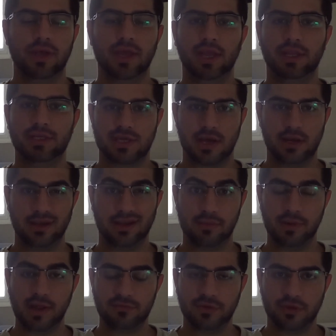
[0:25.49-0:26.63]
احنا صارنا من
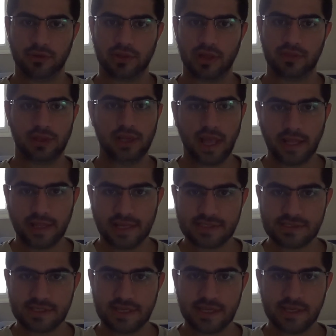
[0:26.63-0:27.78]
2003 لحد
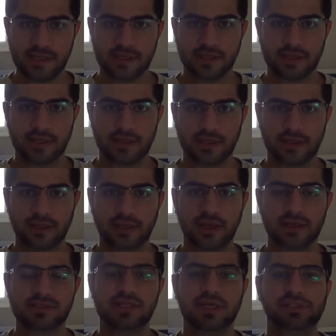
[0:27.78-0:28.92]
هسه
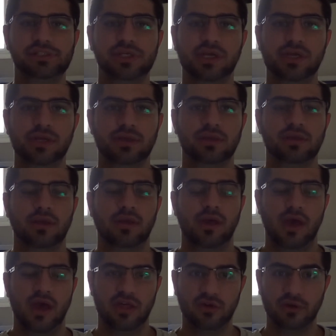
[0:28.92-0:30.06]
الناس تحكي
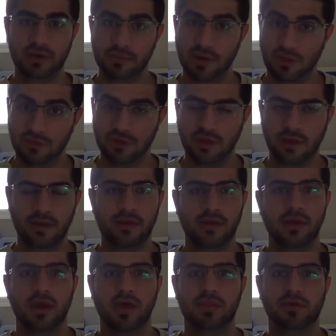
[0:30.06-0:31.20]
هذولي بحثيه
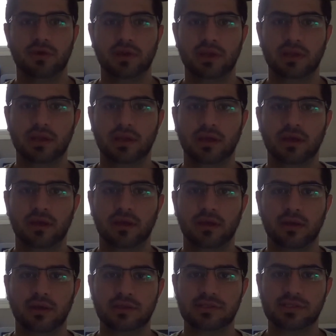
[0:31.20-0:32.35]
هذولي
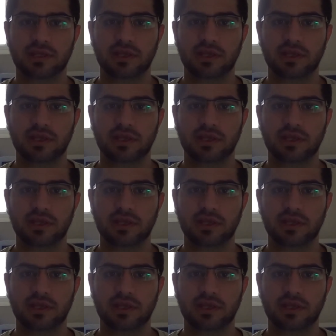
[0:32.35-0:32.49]
آه،